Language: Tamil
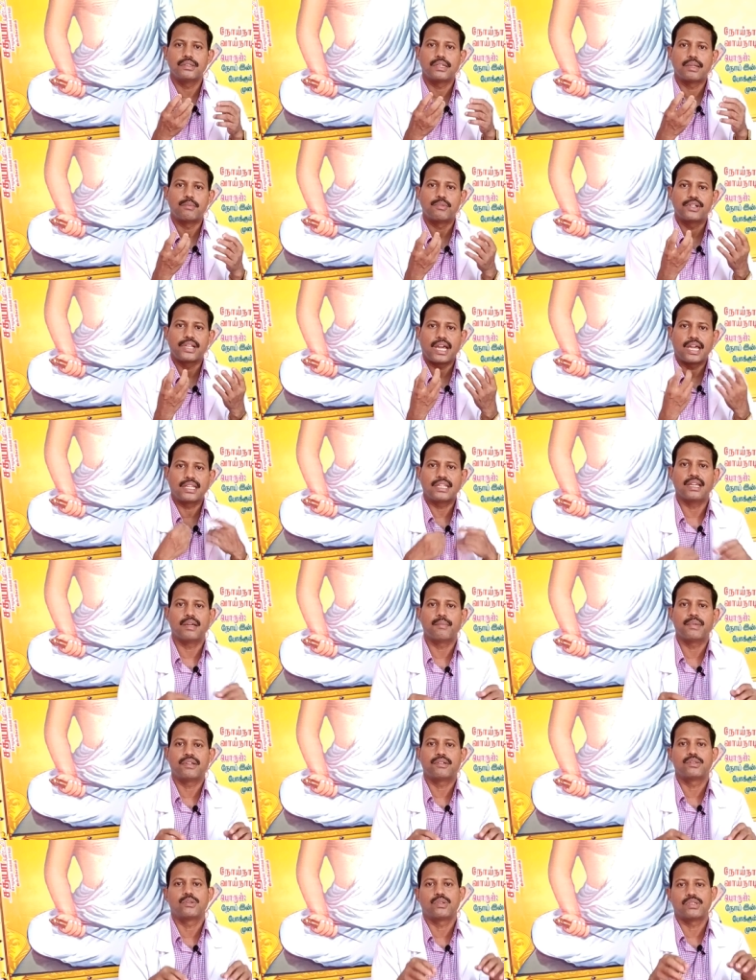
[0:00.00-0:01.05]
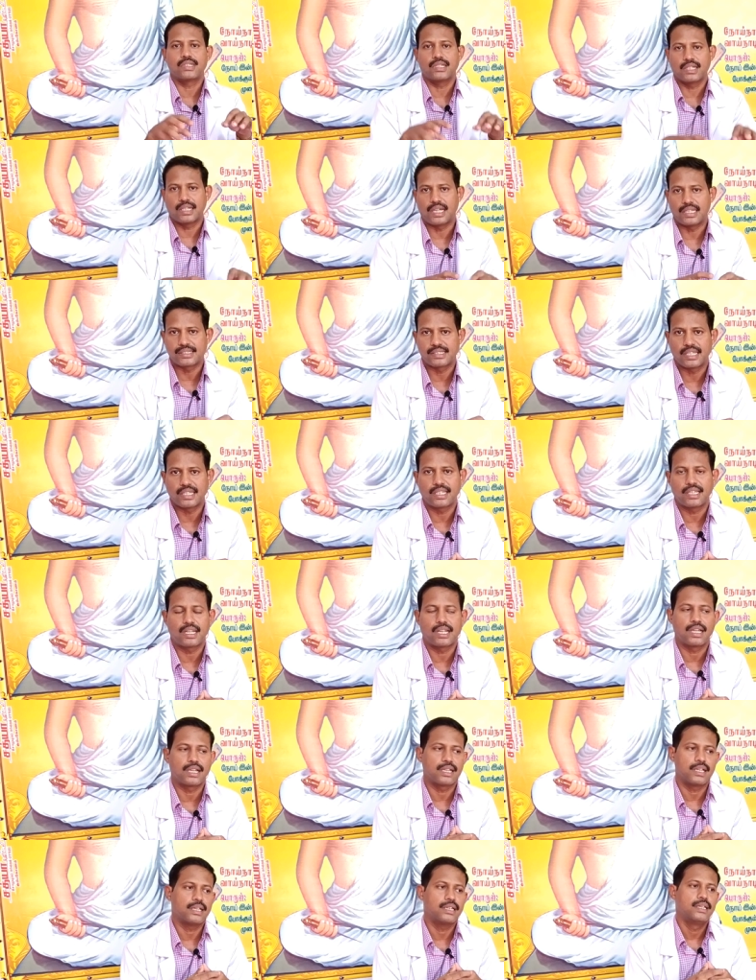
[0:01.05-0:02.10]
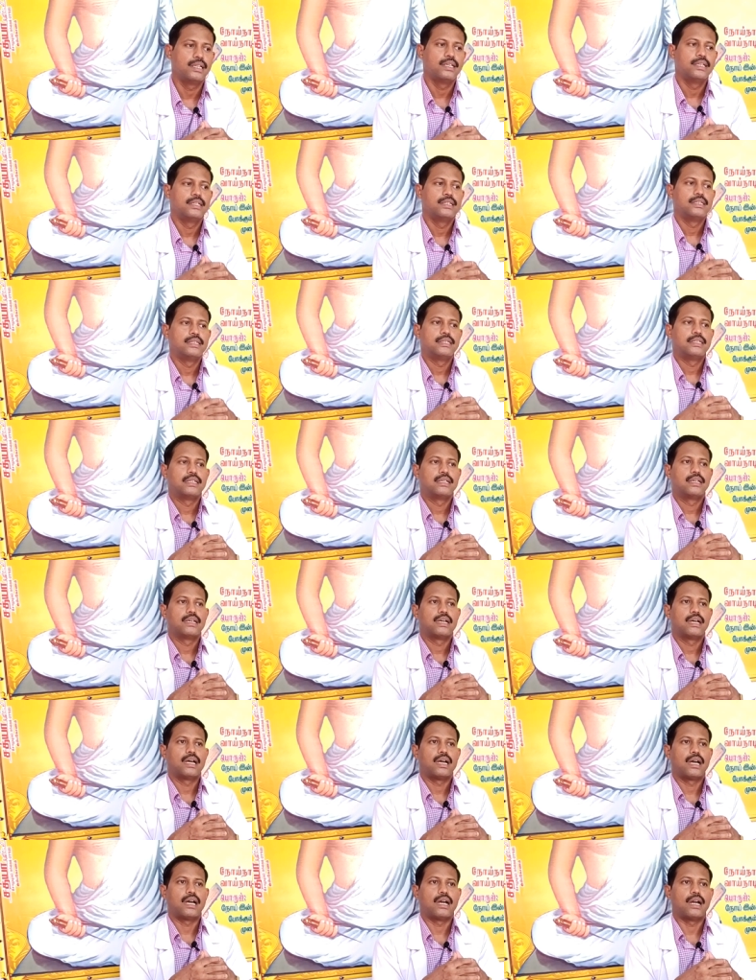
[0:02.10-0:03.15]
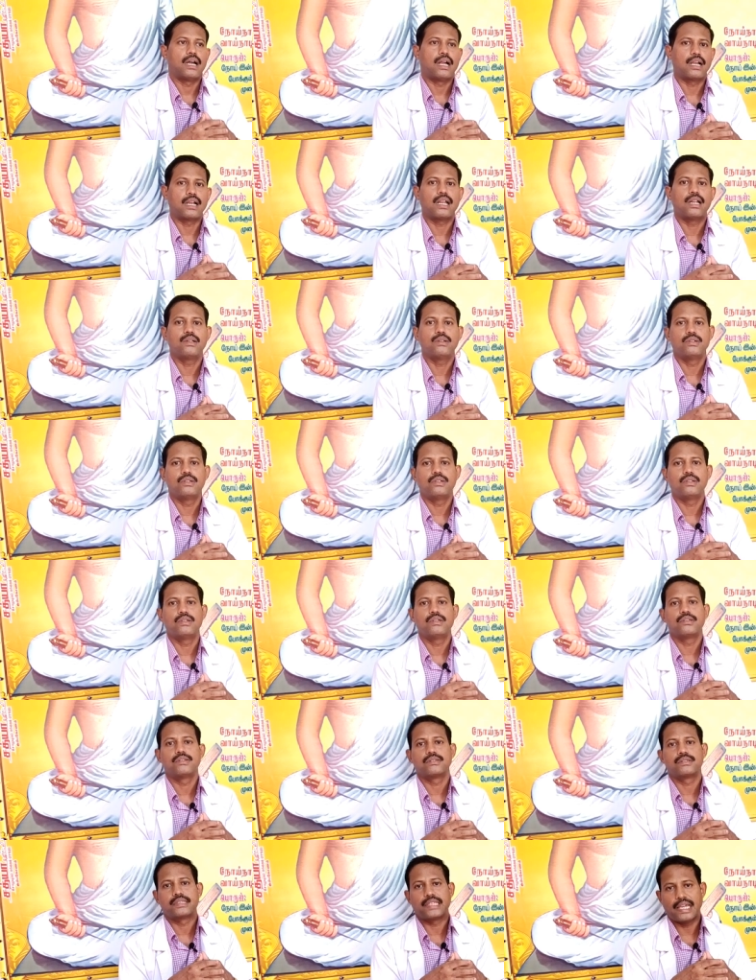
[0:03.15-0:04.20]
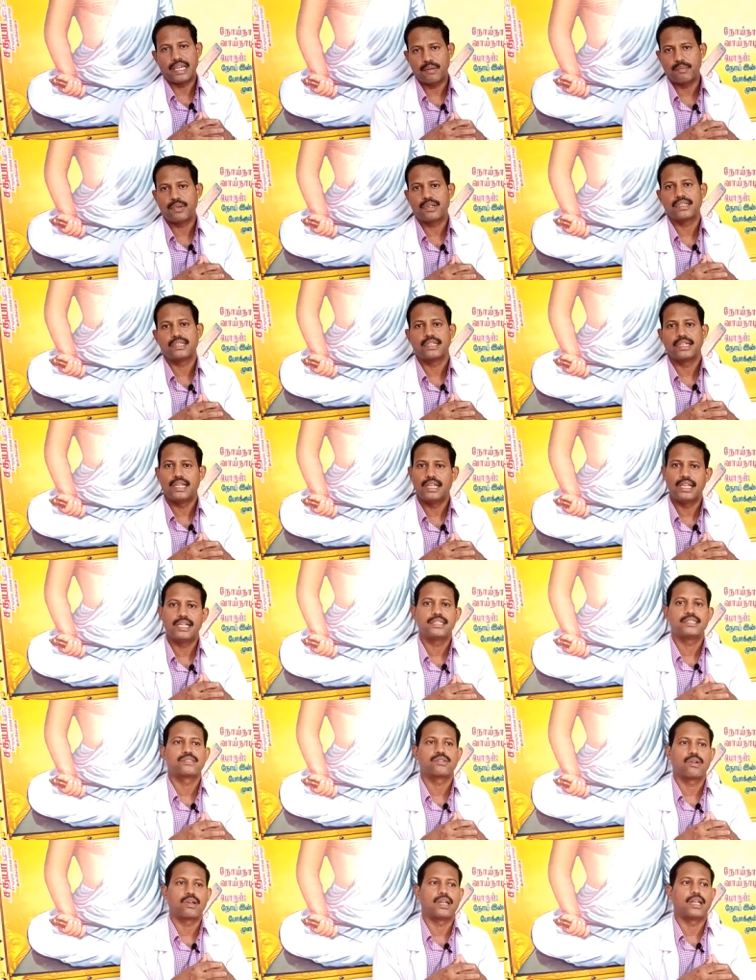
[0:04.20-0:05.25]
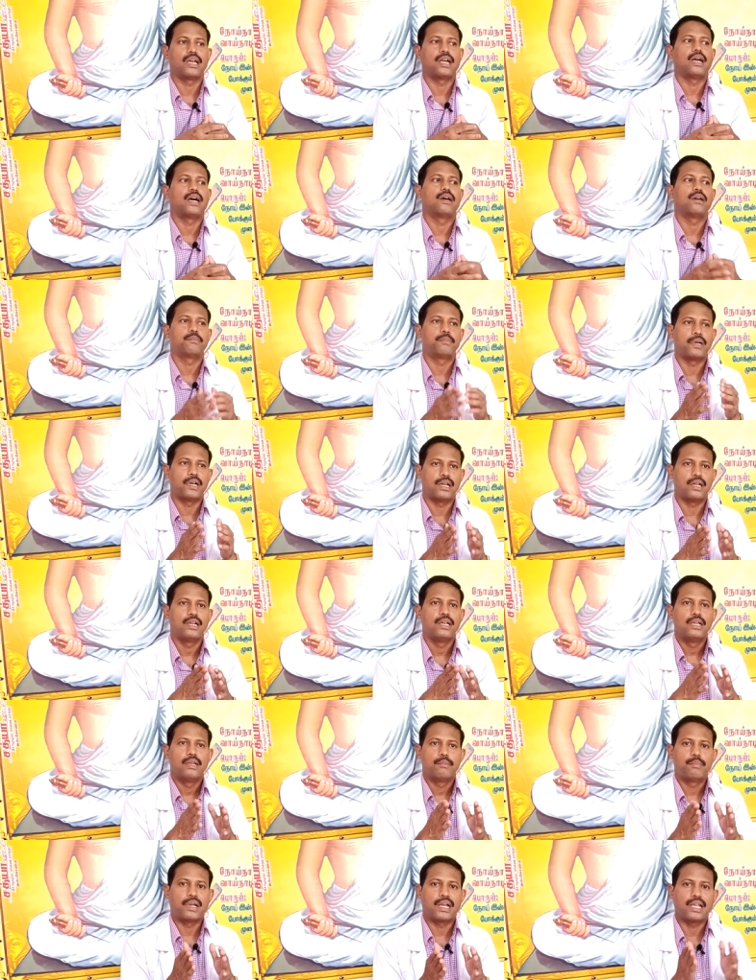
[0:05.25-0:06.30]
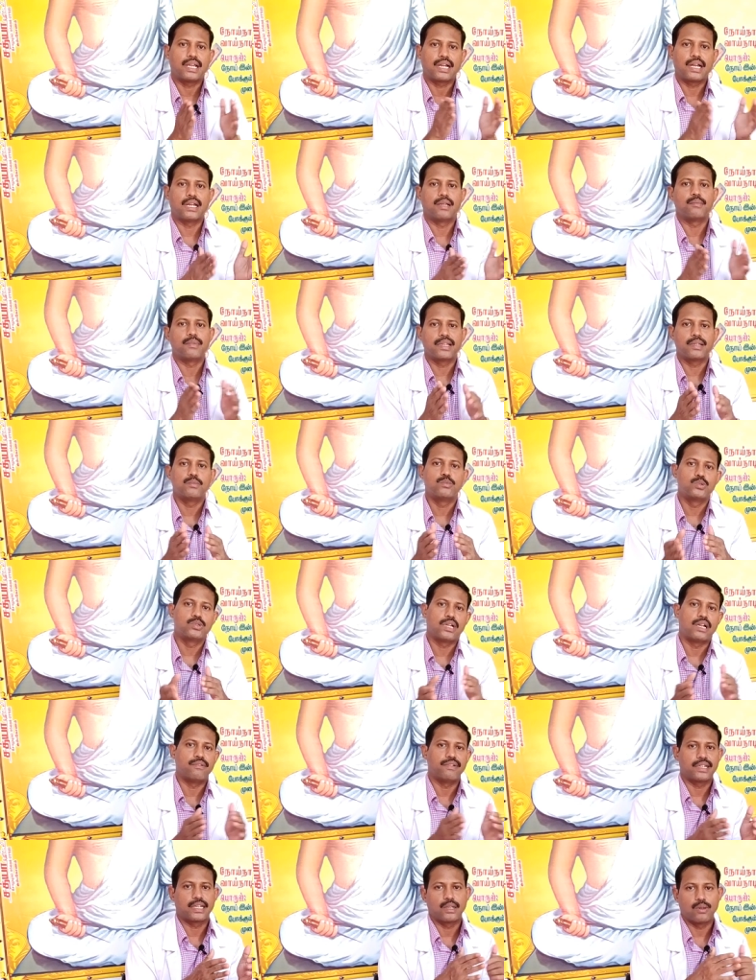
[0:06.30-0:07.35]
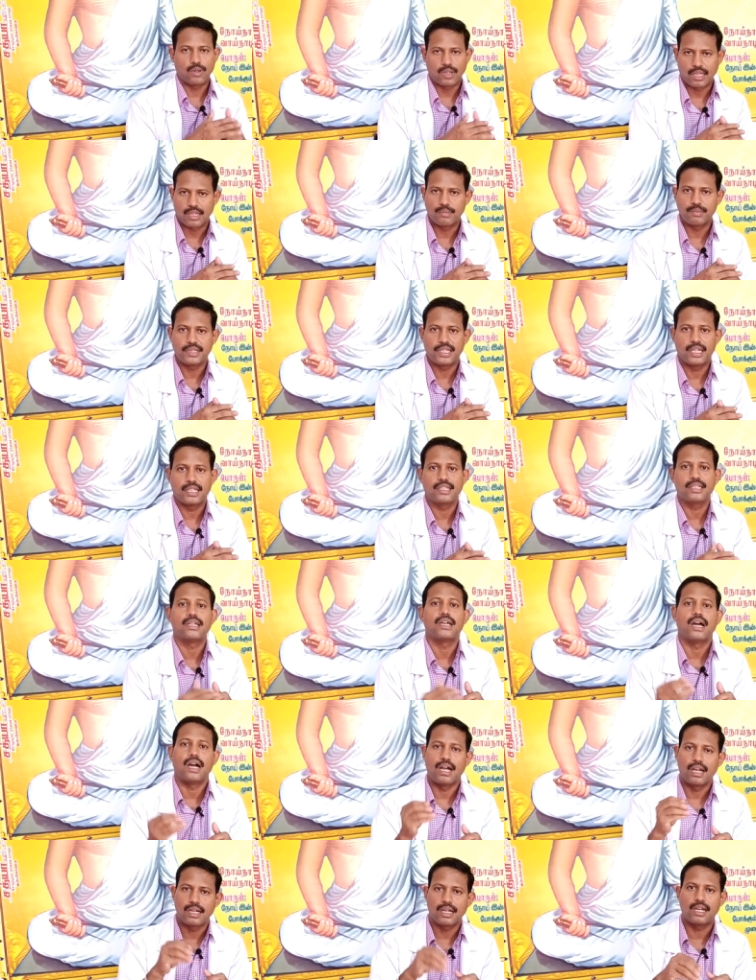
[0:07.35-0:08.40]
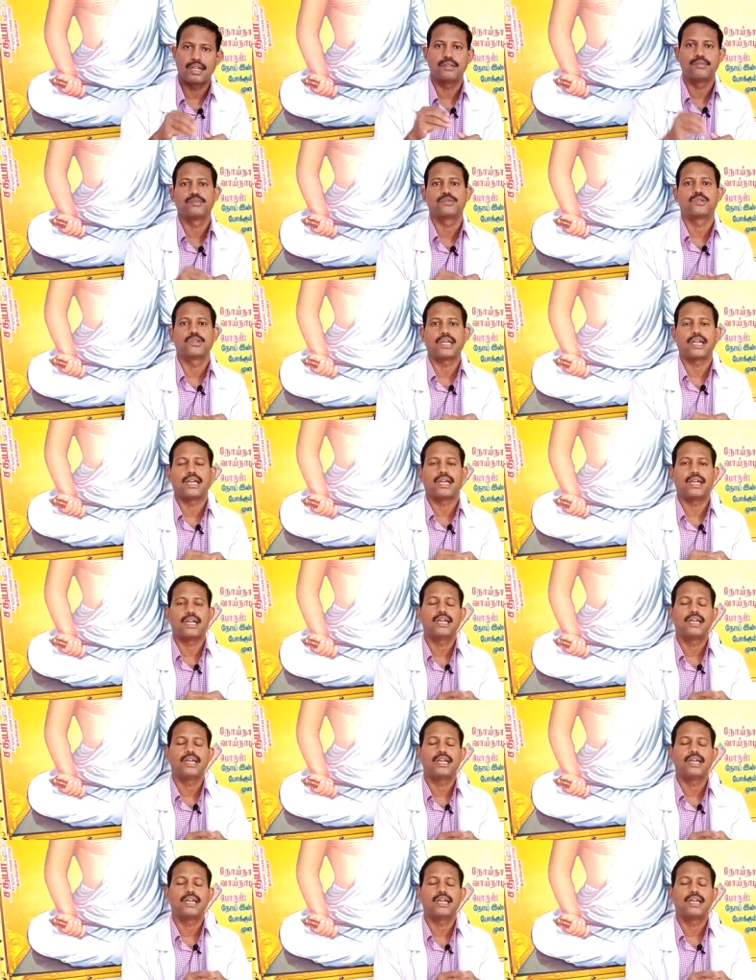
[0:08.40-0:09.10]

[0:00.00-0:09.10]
நம்முடைய அறியாமையை வந்து ஒருத்தவங்க காசாக்கிடுறாங்க ஆனாலும் தேவைப்படுது இல்லைன்னு சொல்லலை அப்போ பழைய காலம் மாதிரி மூணு நாள் வீட்டில் உட்கார முடியாது ஆனாலும் கூட